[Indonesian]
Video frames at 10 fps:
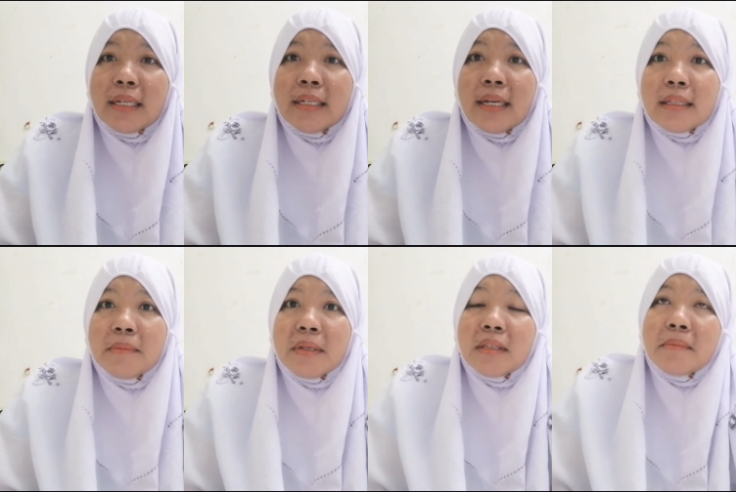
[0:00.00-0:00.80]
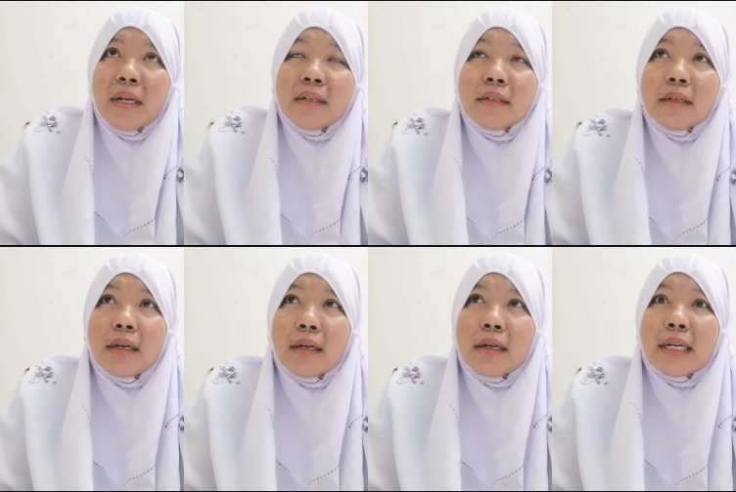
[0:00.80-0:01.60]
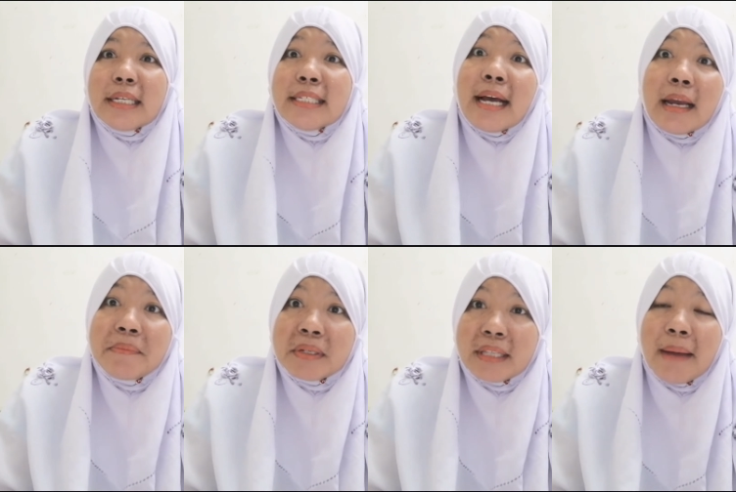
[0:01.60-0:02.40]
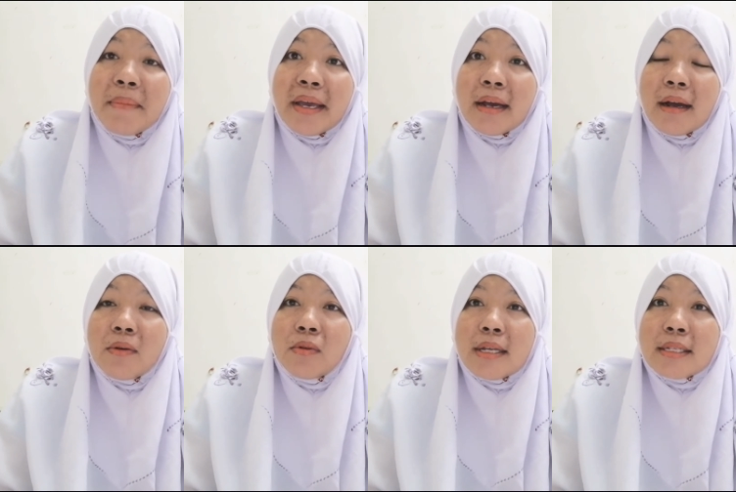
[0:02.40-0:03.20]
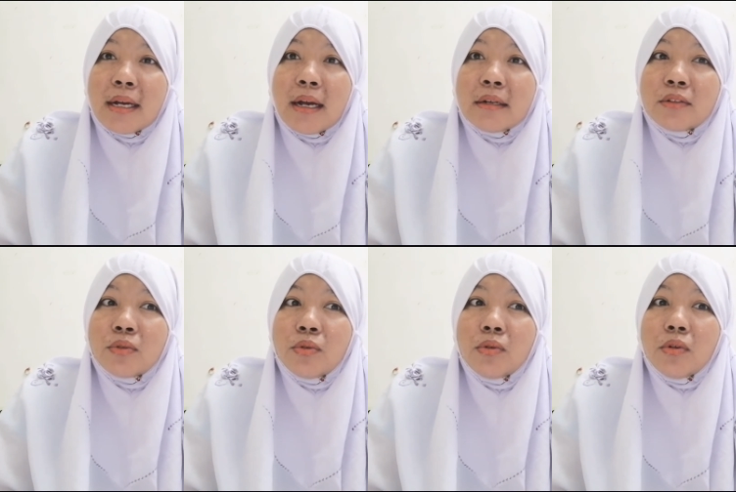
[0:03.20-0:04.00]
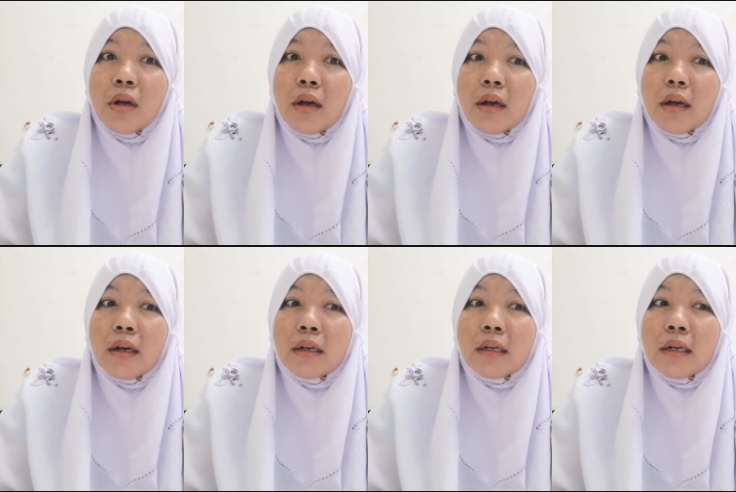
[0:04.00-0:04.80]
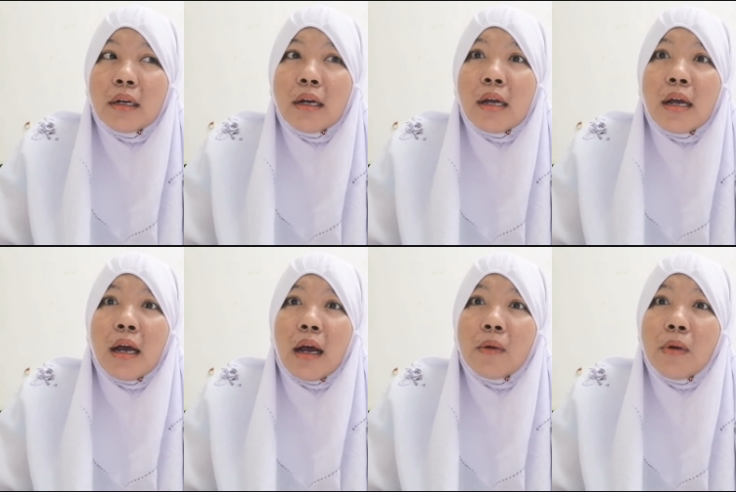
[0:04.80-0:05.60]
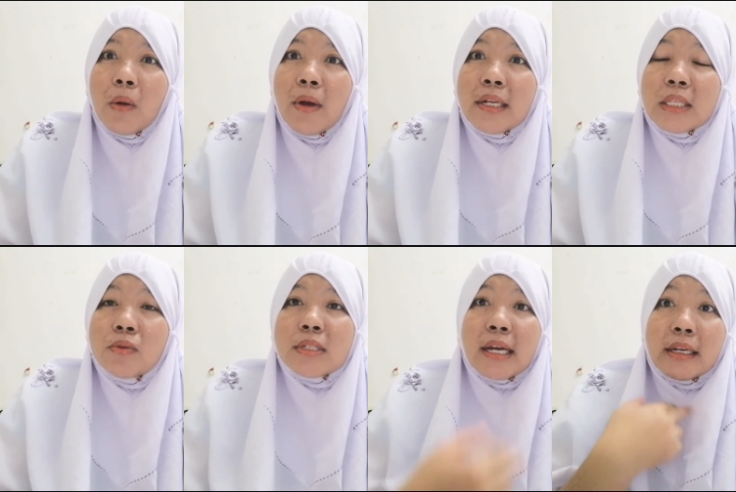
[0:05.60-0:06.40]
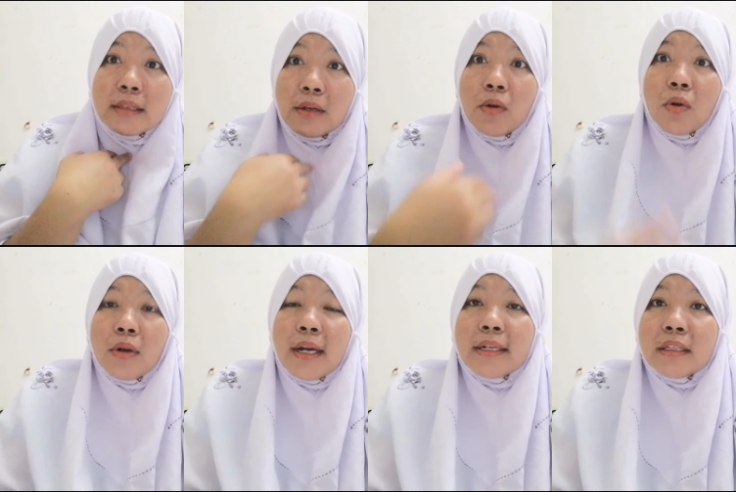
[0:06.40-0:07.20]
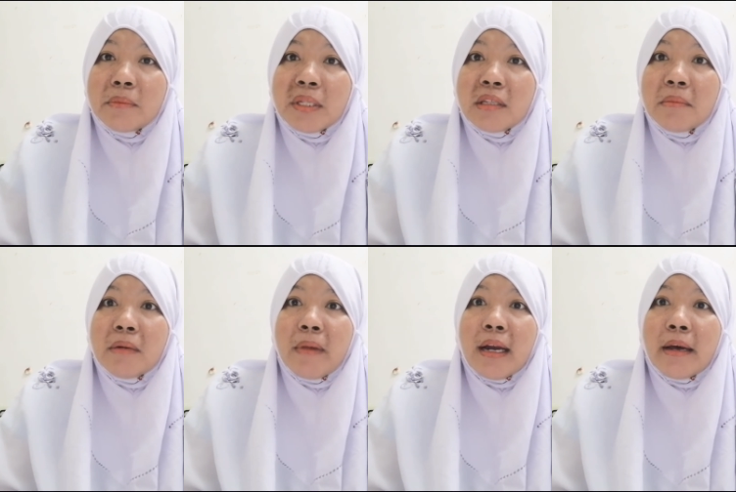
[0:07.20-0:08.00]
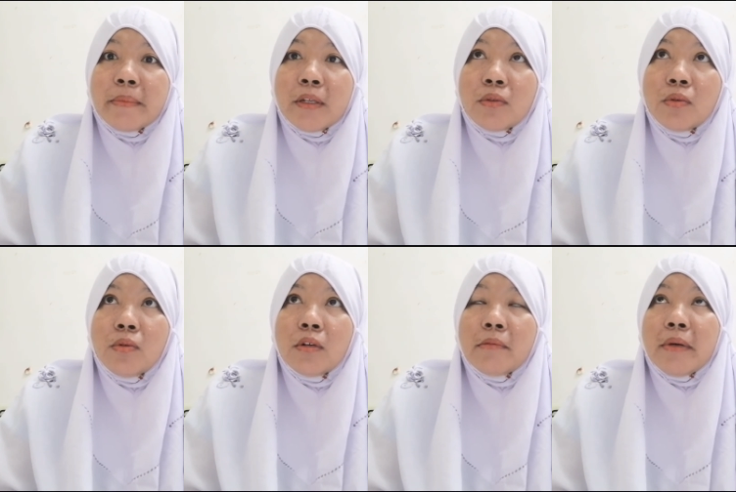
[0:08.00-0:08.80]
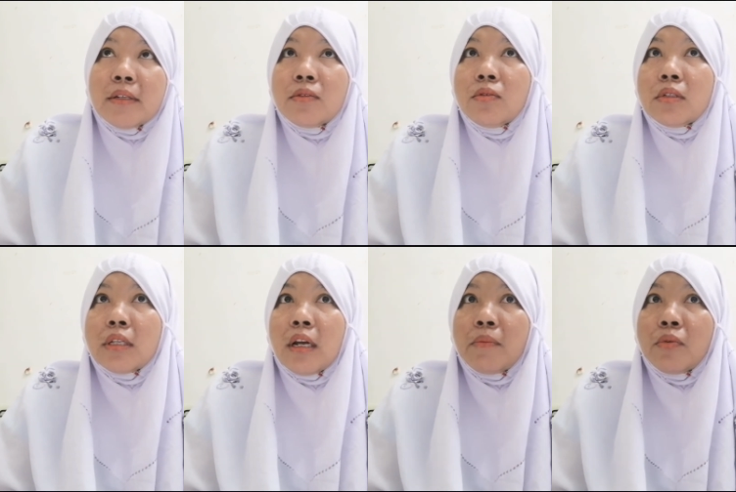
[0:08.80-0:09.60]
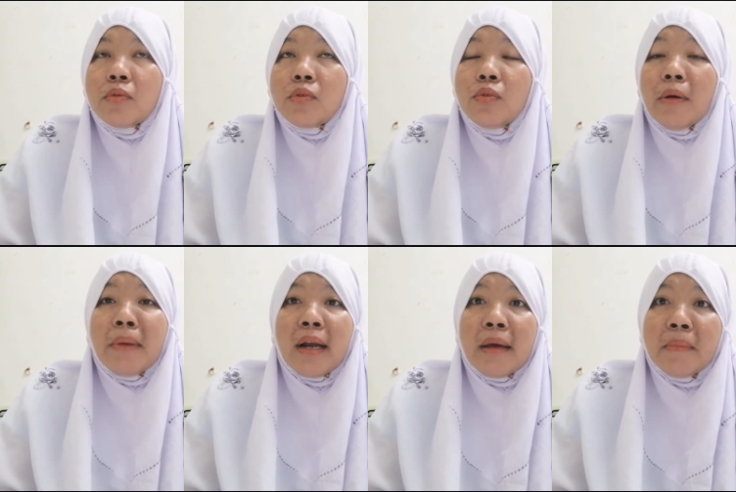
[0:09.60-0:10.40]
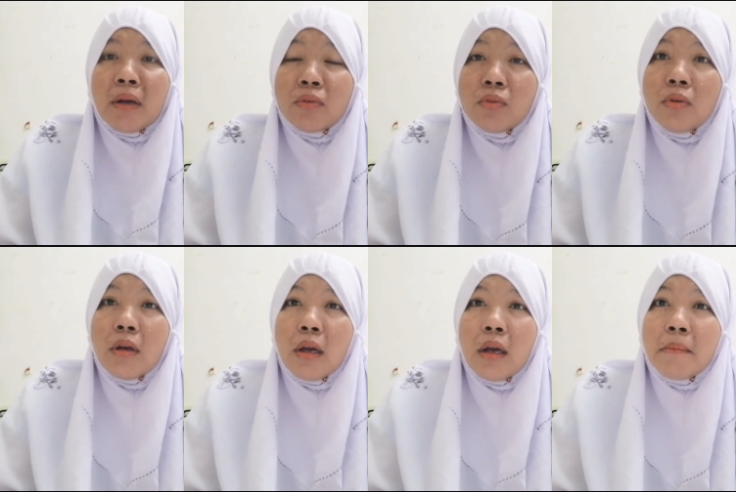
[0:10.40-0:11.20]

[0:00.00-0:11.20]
Jadi ya teman-teman uh, gejala pertama yang aku rasakan itu uh, aku awalnya tuh sakit tenggorokan ya teman-teman malamnya tuh lepas tuh setelah pukul 2 malam aku